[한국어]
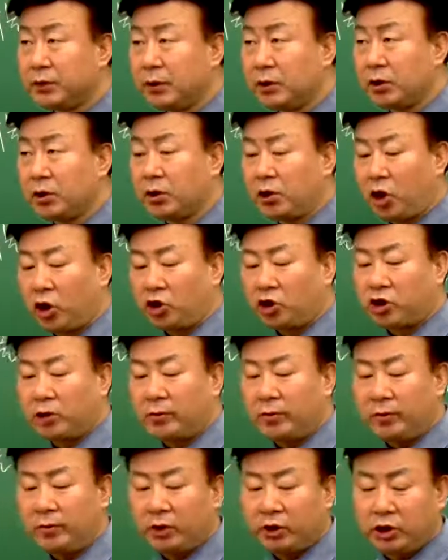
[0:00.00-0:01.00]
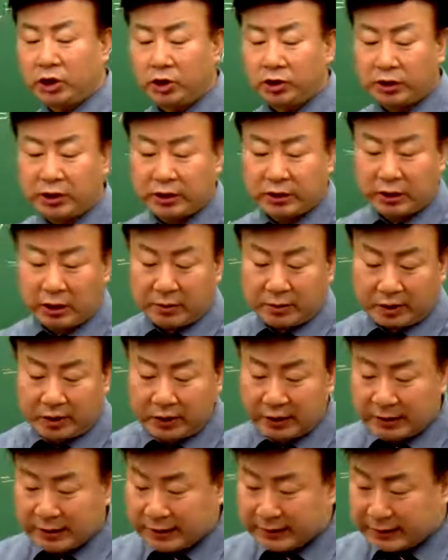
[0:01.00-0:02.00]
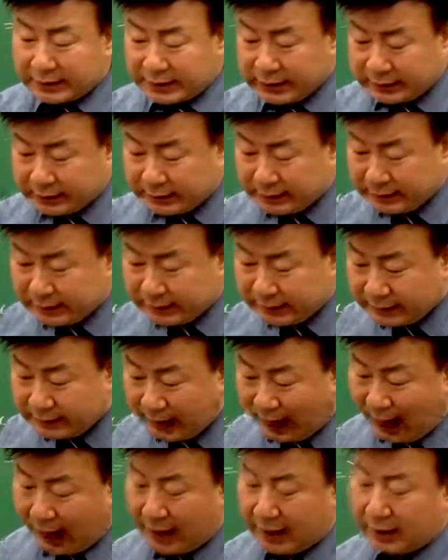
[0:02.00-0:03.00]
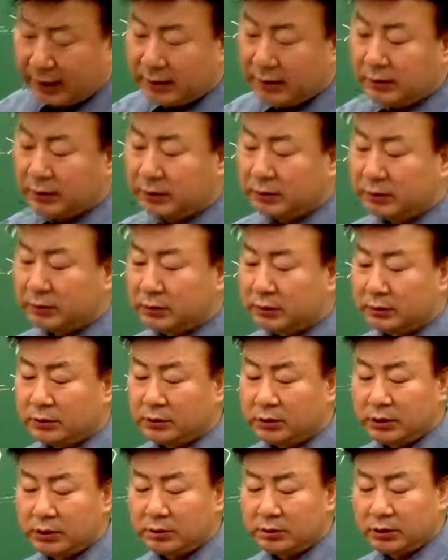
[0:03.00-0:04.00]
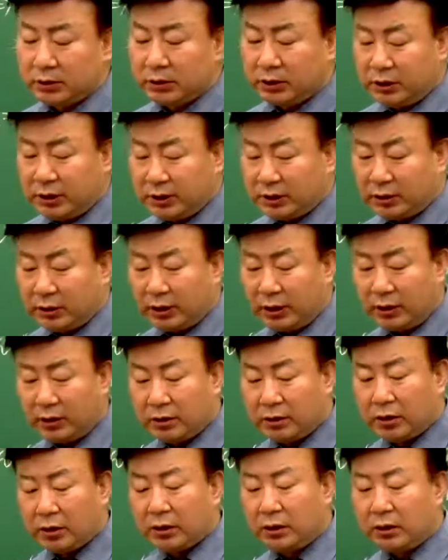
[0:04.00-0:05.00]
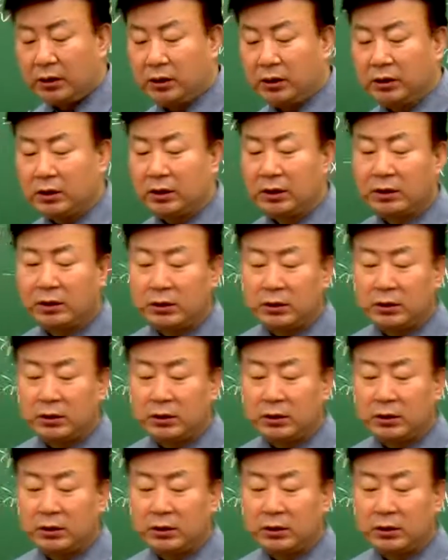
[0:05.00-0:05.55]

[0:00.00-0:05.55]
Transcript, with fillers: 그리고 건축물 면적이 어떻게 되냐면 증가. 그러면 이때는 그